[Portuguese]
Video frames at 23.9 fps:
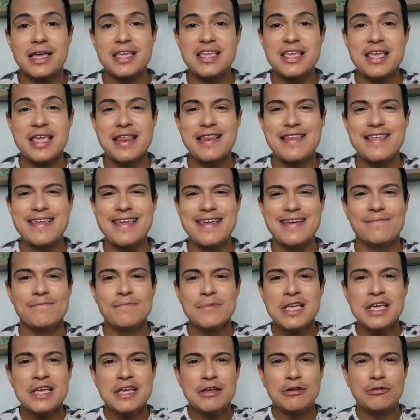e ele
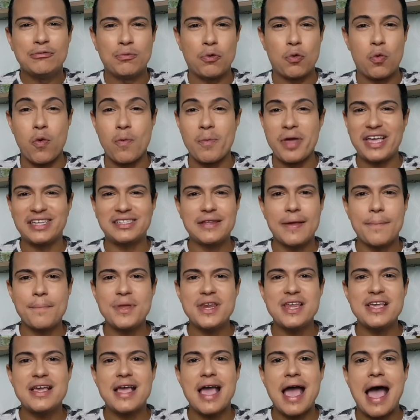começa a
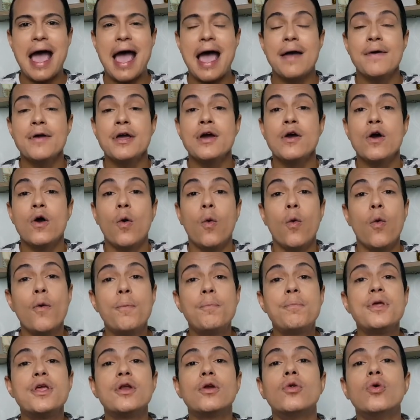brigar. O
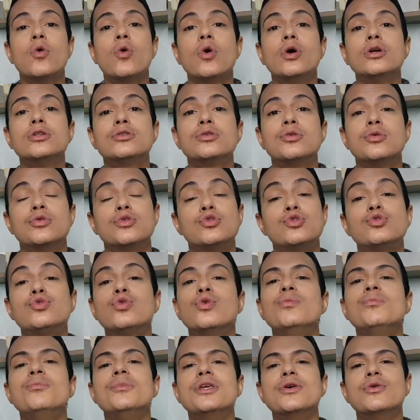piloto
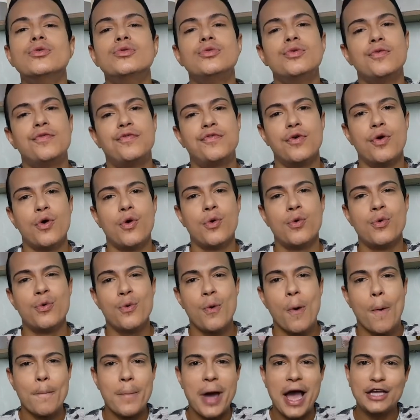sumiu do voo,
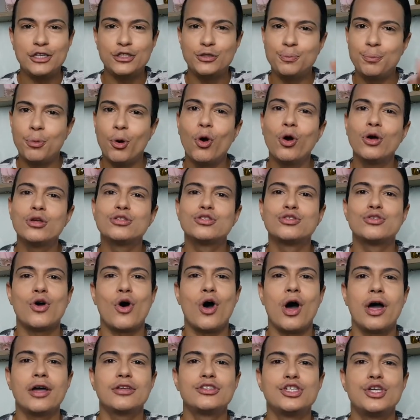mas por
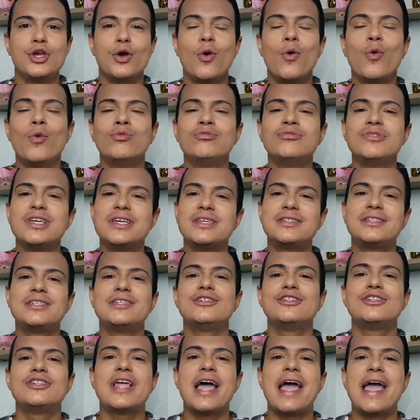sorte um
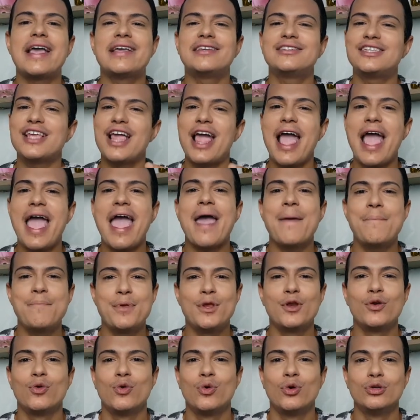desses 10 é
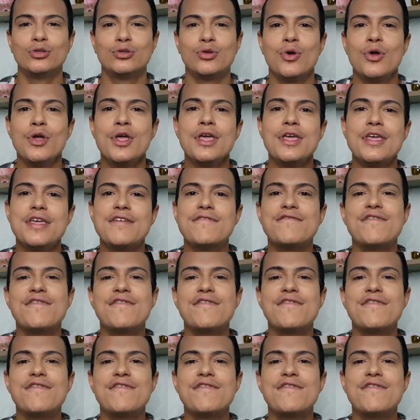piloto e